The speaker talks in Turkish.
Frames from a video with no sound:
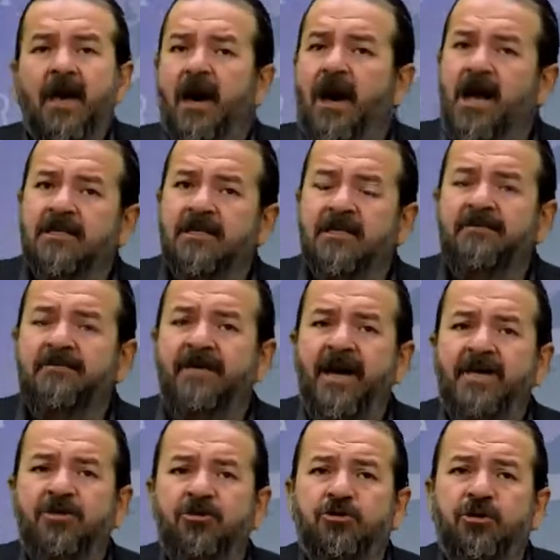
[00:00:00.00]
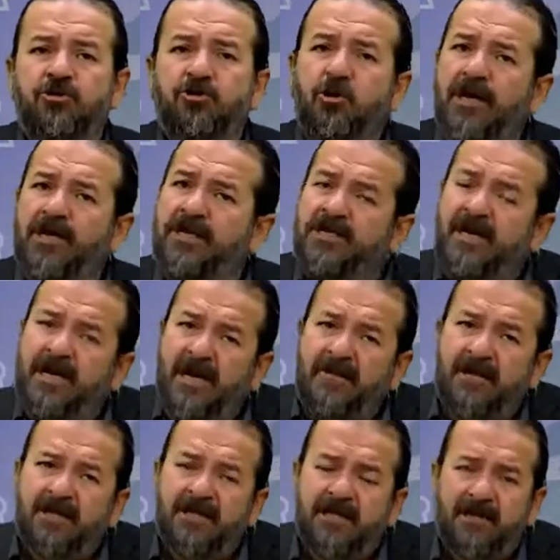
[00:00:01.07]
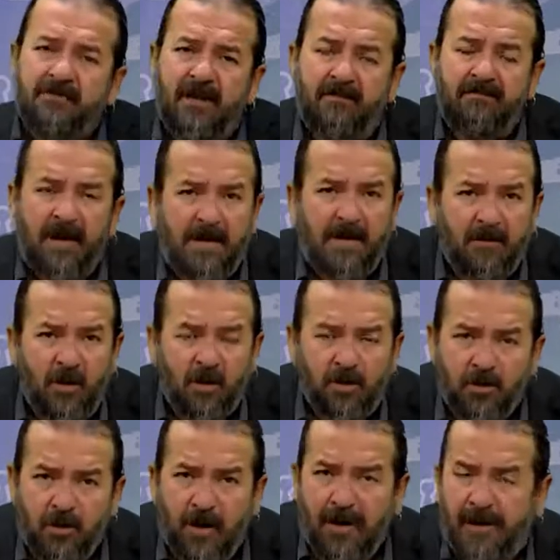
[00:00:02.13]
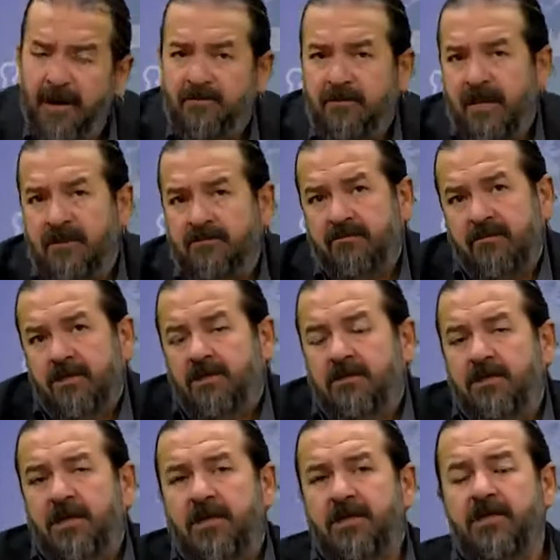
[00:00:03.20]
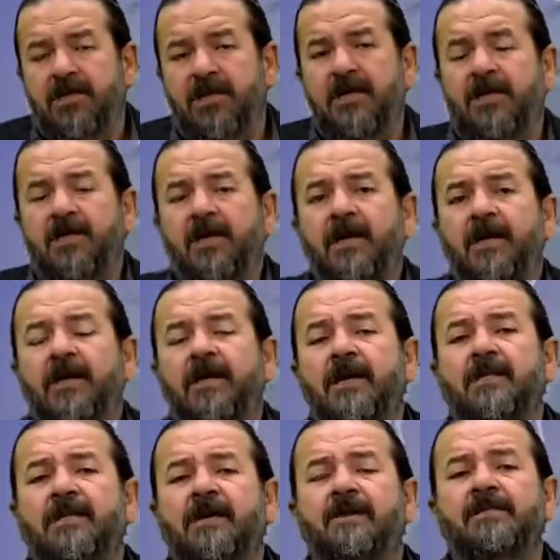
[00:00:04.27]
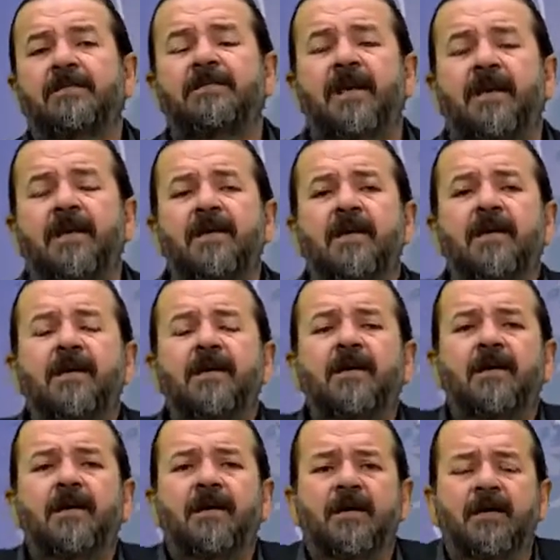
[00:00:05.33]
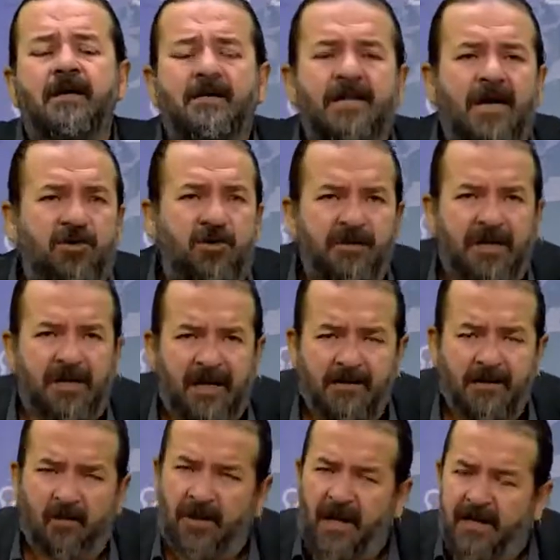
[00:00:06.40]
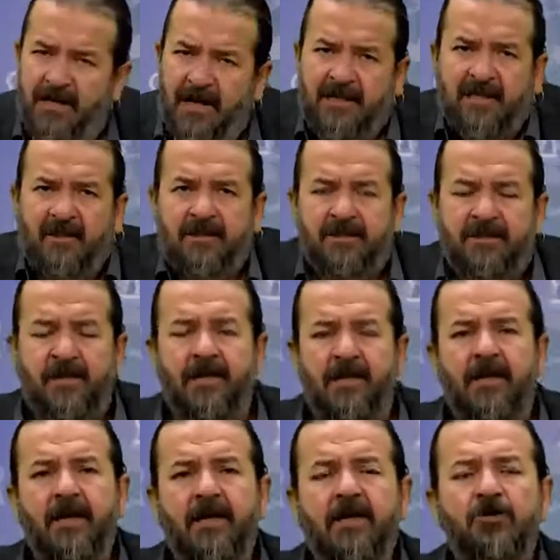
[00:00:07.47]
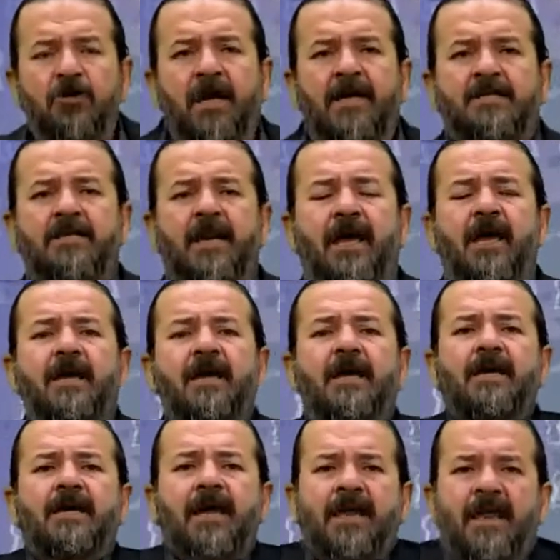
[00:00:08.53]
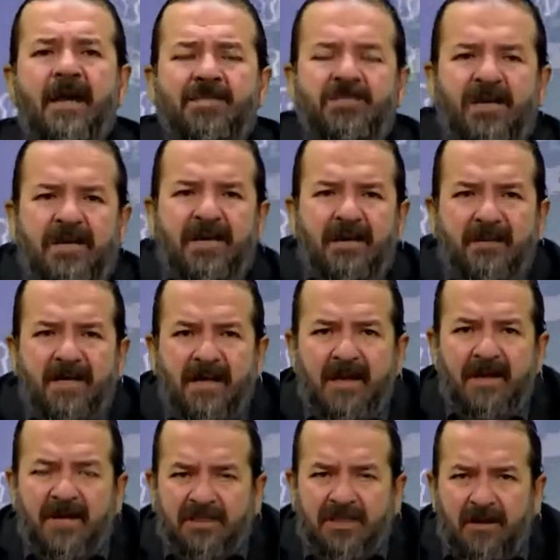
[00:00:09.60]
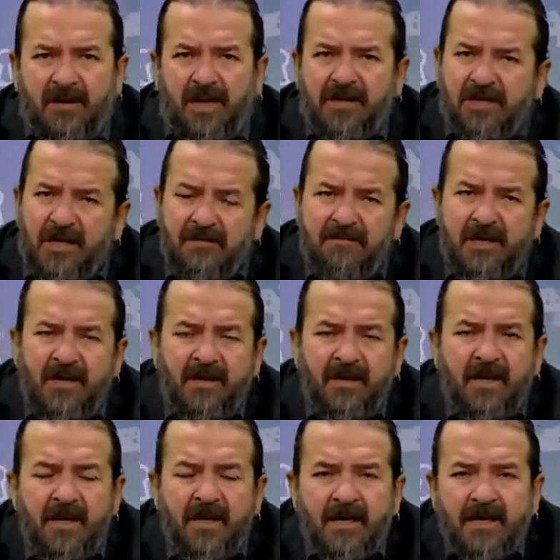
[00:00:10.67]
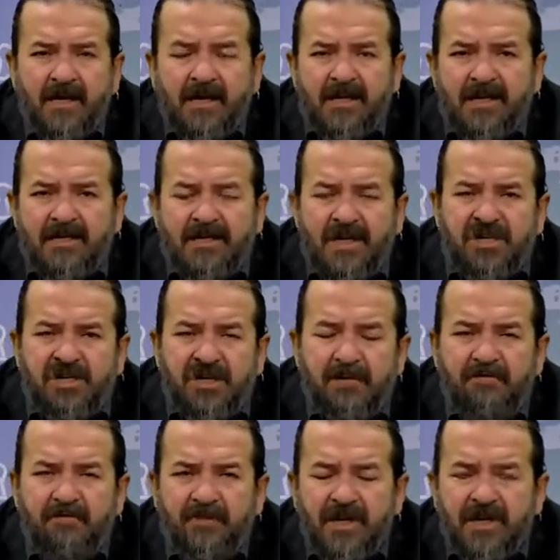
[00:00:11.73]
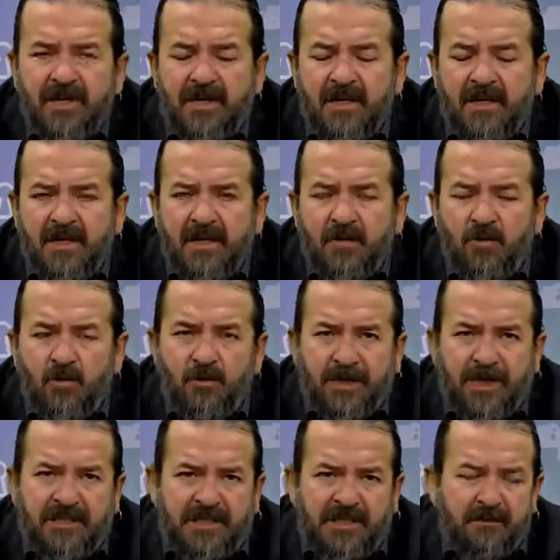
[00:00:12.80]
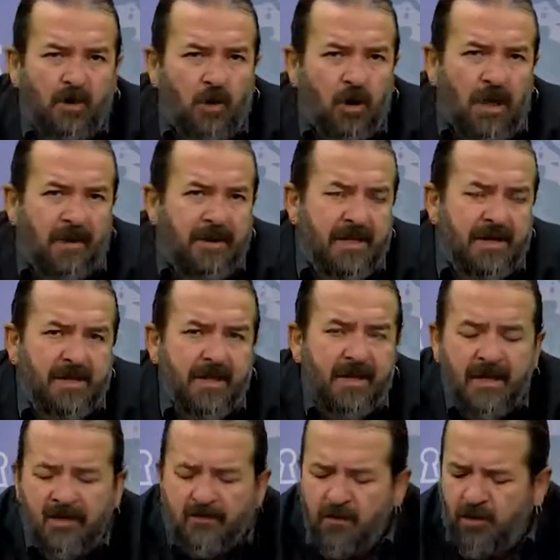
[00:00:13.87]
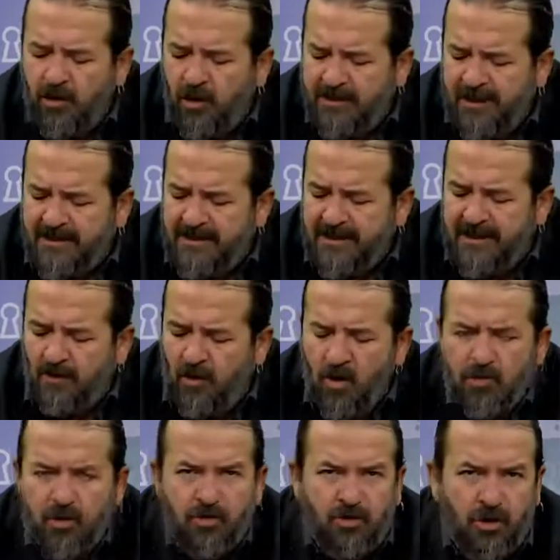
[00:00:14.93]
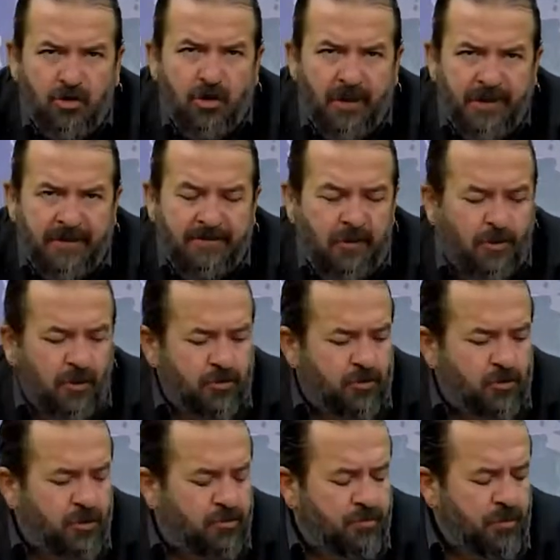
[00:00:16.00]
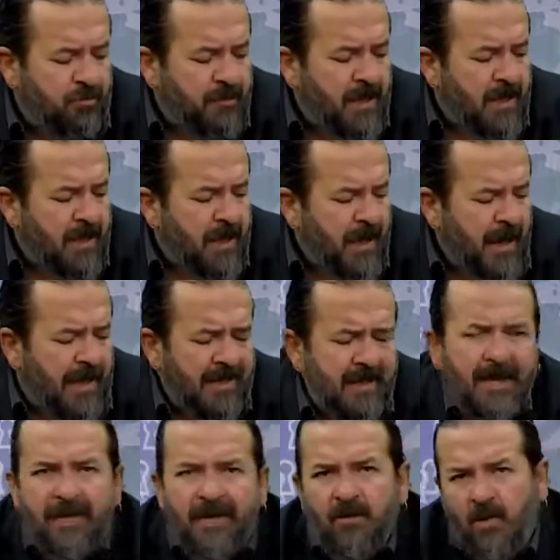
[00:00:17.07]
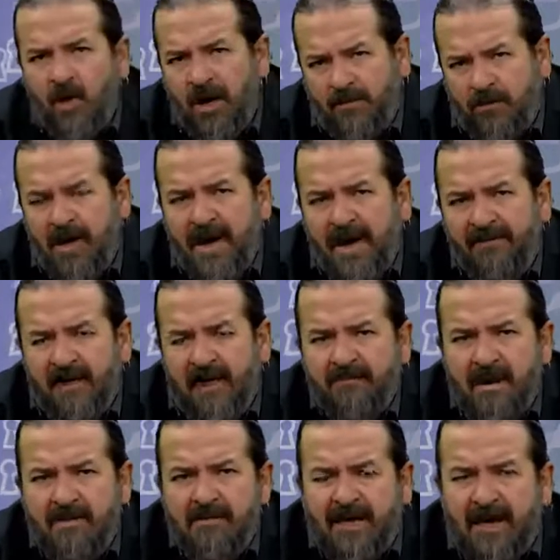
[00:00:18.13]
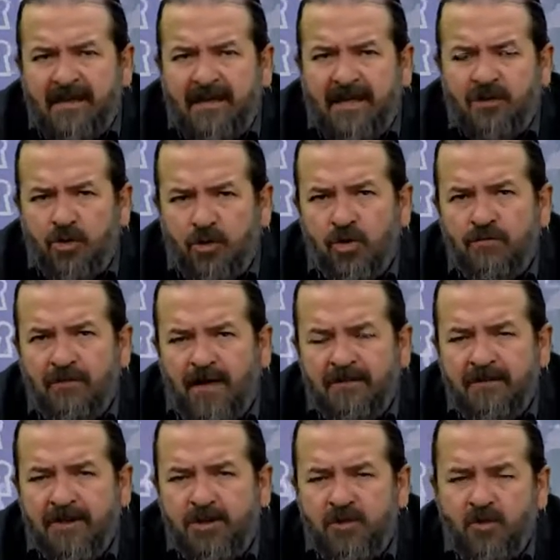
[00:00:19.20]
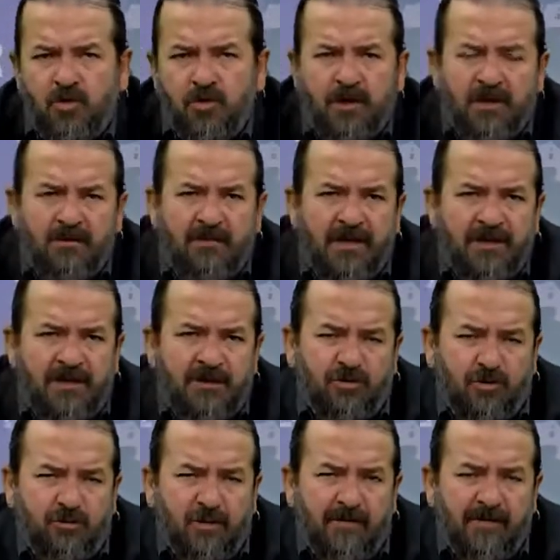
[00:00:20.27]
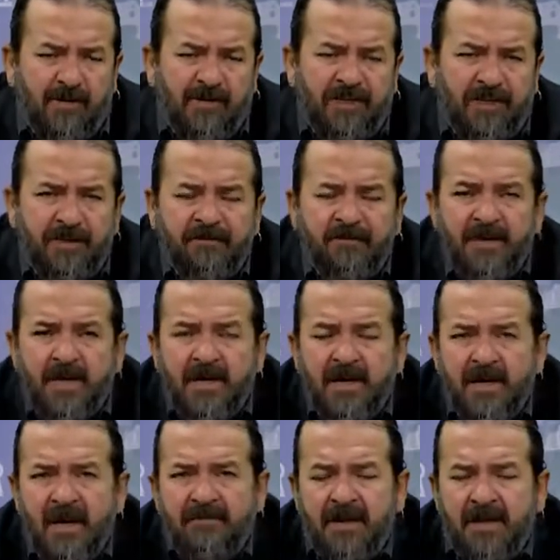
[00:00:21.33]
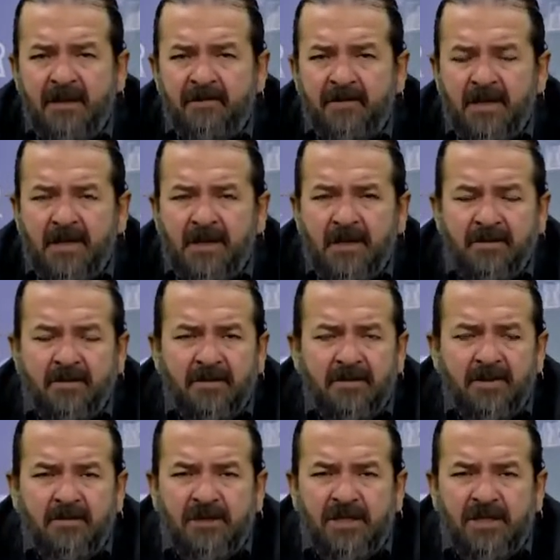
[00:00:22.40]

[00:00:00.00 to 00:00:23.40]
Ansızın faiz sucuğu son geçe çekilebilir seçimden belli mi olur? Ne var ya? De, çekilir çekilir. İddiası değil. E, Taşoy çekilebilir o da iddiası değil. Dolayısıyla gene çekilmelerin yaşanabileceği bir e, seçim, e, kurultay seçimi olabilir. Bugün 18 Ekim, 10 gün sonra olacak biliyorsunuz bu. Ha, yani o öte yandan memlekette sorun varmış, e, meclis toplanmamış, efendim e,